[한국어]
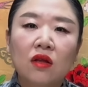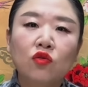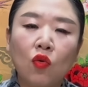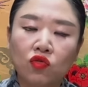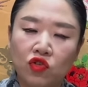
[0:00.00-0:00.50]

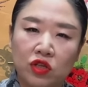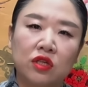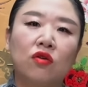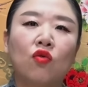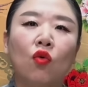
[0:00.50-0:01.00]
똥도
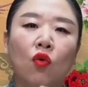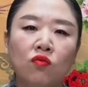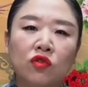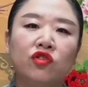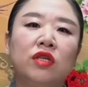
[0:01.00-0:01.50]
있을 거고
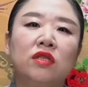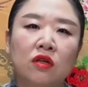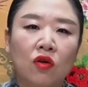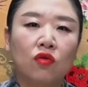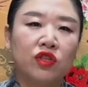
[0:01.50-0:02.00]
오물도 있을
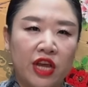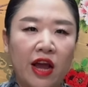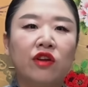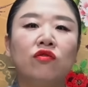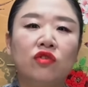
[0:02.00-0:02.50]
거고
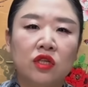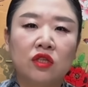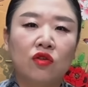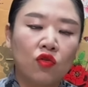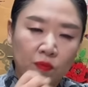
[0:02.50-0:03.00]
재활용도
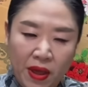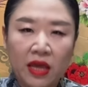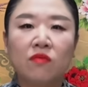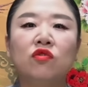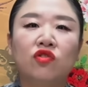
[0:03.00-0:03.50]
있을 거고
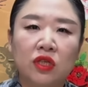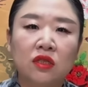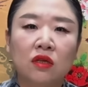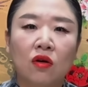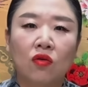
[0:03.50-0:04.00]
폐기물도
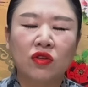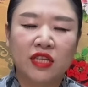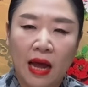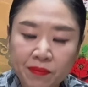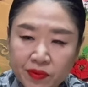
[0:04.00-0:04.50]
있을 거고
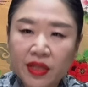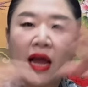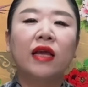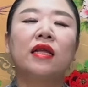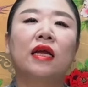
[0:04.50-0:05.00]

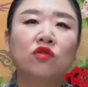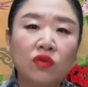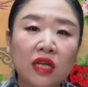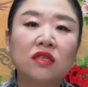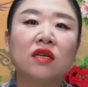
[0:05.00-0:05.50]
잡다한 게 다
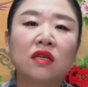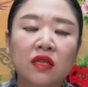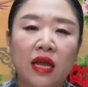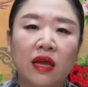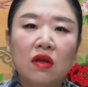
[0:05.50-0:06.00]
쏟아져
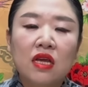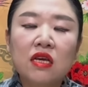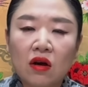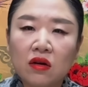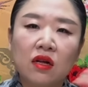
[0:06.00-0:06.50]
있는데
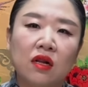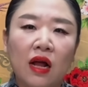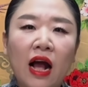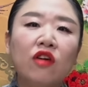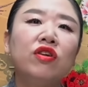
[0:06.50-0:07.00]
이거를
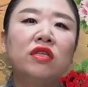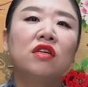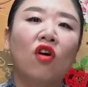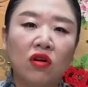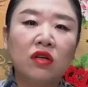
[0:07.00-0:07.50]
하루 이틀
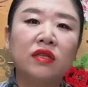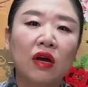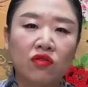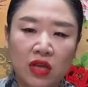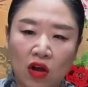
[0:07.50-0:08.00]

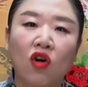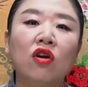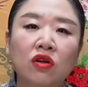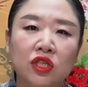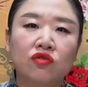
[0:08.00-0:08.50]
걸른다고 이게
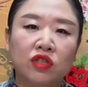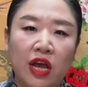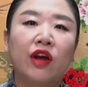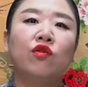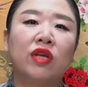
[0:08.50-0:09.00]
걸러지고
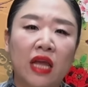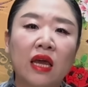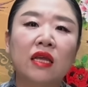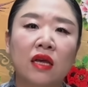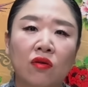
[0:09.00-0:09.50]
재활용이
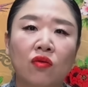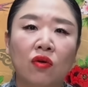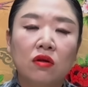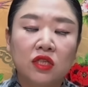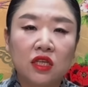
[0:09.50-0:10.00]
되겠냐고
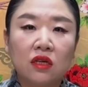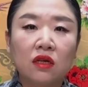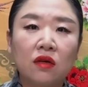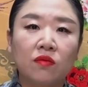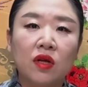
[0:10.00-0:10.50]

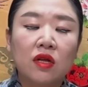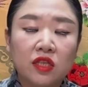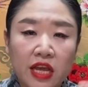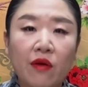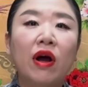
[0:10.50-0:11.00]
지금
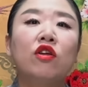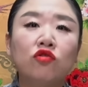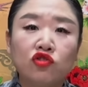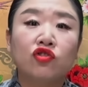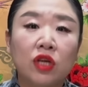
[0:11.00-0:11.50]

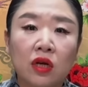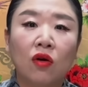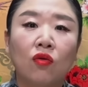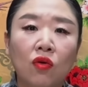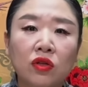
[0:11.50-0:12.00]
재활용 중인
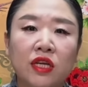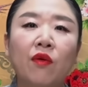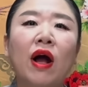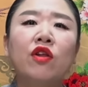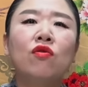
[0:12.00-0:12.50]
거고
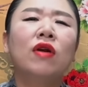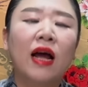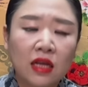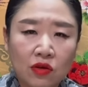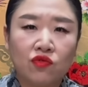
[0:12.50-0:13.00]
재활용을
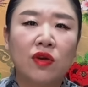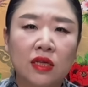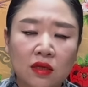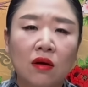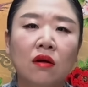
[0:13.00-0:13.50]
하기
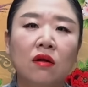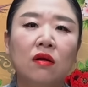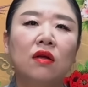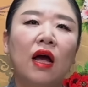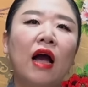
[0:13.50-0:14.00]
위해서
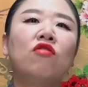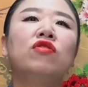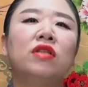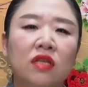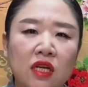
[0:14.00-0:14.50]
하고
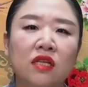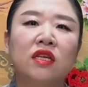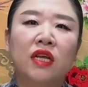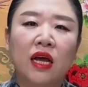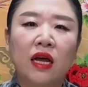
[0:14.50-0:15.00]
있는
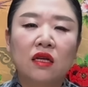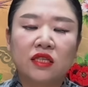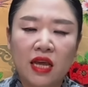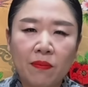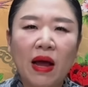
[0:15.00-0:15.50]
일들이야
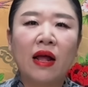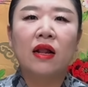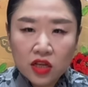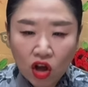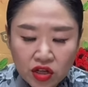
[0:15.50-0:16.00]
제발
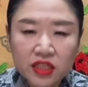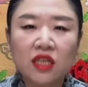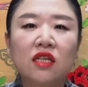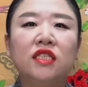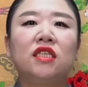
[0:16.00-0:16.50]

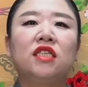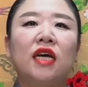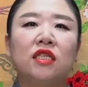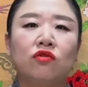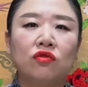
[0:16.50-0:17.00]
현실을
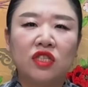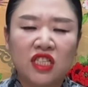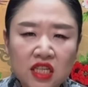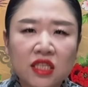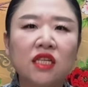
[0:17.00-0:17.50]
직시하시고
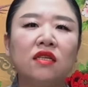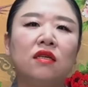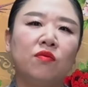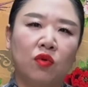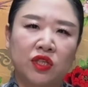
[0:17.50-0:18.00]

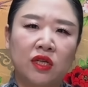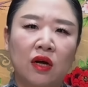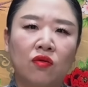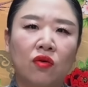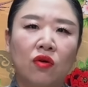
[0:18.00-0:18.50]
진실들을
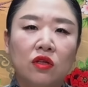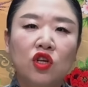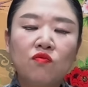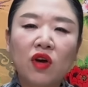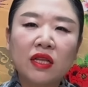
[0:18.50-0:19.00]
보시라고
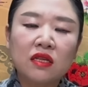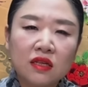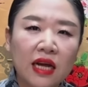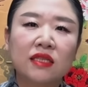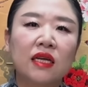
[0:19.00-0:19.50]
천무가
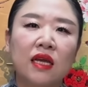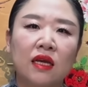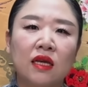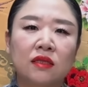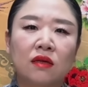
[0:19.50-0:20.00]
늘 항상
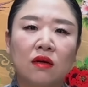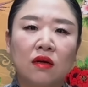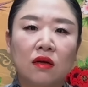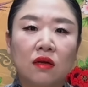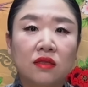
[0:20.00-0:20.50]
얘기했어
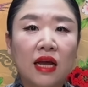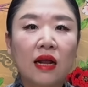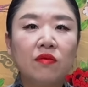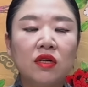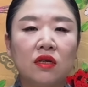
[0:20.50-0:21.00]

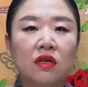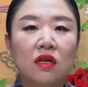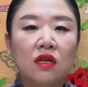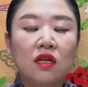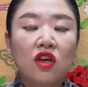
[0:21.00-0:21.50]
사람은
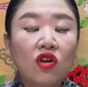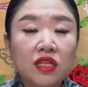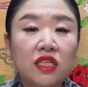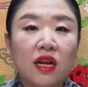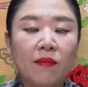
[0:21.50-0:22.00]

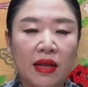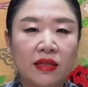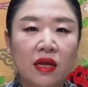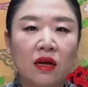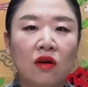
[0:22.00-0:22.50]
현실에
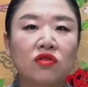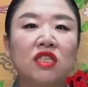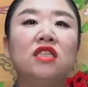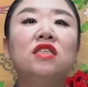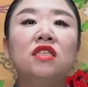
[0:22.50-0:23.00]
맞대응하고
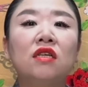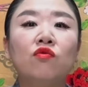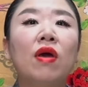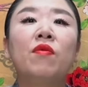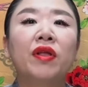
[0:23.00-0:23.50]
진실을
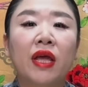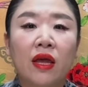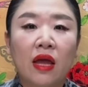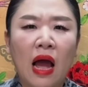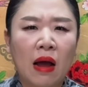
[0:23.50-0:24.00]
외면해
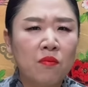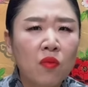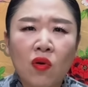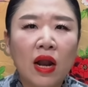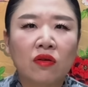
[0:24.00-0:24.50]
안
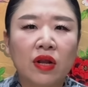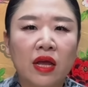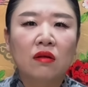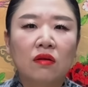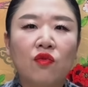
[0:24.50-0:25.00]
볼라
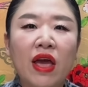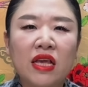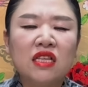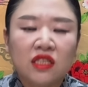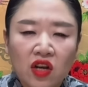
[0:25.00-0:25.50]
그래. 왜?
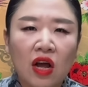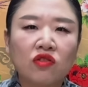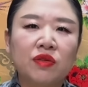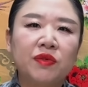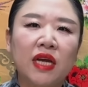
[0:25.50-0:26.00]
인정하고
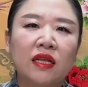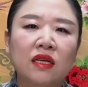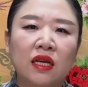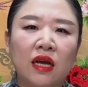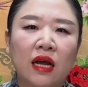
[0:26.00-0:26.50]
싶지
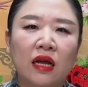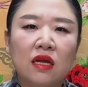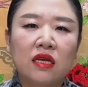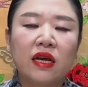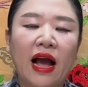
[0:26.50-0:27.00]
않으니까.
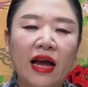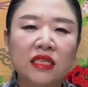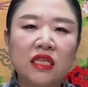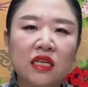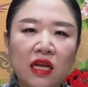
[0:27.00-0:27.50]
이
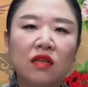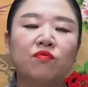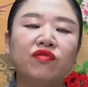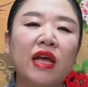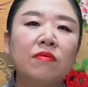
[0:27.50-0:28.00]
가식이라는
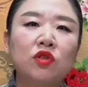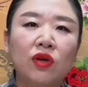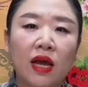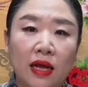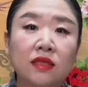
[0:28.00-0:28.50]
프레임
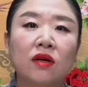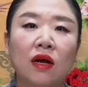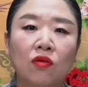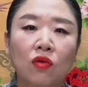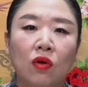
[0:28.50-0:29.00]
속에
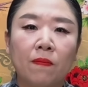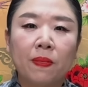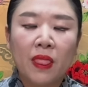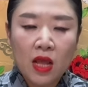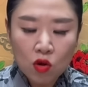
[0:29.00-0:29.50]
갇혀갖고
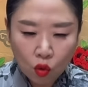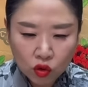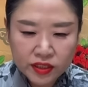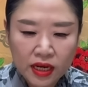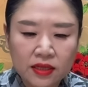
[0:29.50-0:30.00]

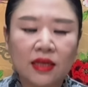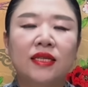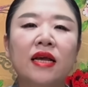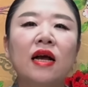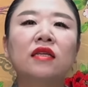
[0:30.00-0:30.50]
고착된
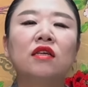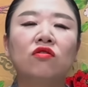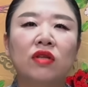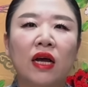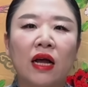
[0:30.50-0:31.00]

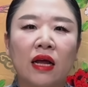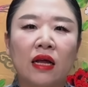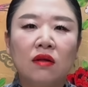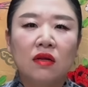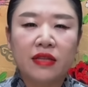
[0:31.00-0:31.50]
생각들로다가
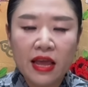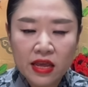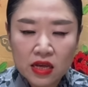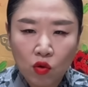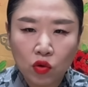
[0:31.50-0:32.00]
내
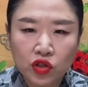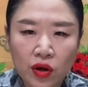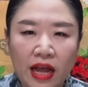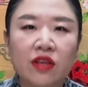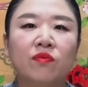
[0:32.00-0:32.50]
이
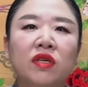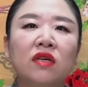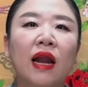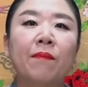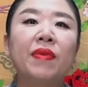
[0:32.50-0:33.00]
고정관념
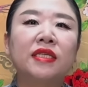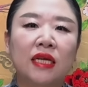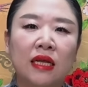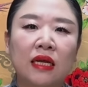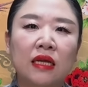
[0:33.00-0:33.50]
틀을 안
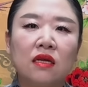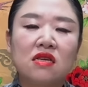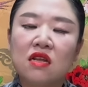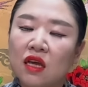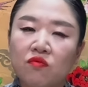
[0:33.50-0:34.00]
빼잖아.
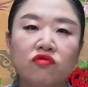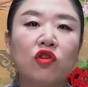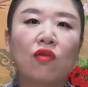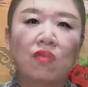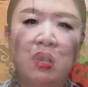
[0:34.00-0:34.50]
이렇게
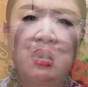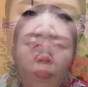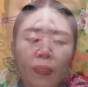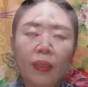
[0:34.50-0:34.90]
무서운 거야.